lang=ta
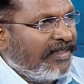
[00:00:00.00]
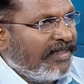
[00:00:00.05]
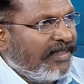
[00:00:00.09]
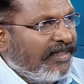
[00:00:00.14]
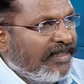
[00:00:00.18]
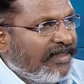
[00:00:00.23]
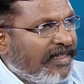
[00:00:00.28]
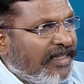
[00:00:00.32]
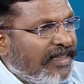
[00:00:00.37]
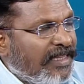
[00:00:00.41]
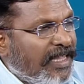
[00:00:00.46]

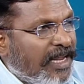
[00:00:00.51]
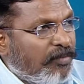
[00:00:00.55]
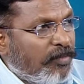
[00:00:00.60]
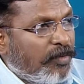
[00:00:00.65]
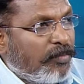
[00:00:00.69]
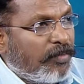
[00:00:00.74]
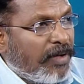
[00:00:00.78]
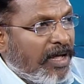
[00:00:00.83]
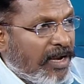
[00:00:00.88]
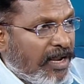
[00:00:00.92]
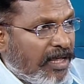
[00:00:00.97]
இந்த
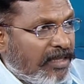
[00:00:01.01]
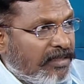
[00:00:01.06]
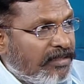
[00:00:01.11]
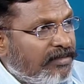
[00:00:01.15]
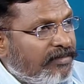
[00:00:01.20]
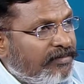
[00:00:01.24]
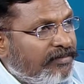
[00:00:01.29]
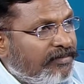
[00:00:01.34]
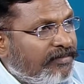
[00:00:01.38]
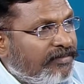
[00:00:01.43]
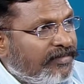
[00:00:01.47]
தர்மம் மாறாது
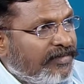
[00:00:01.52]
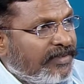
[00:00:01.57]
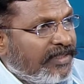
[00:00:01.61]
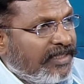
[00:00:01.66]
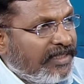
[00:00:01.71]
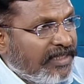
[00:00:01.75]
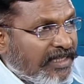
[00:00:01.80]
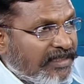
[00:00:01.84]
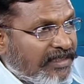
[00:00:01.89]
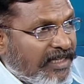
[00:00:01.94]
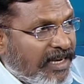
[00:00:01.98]

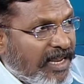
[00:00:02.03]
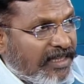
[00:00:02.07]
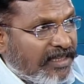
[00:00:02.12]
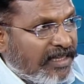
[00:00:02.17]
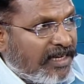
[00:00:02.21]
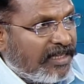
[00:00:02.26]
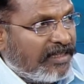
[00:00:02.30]
இதுதான் சனாதன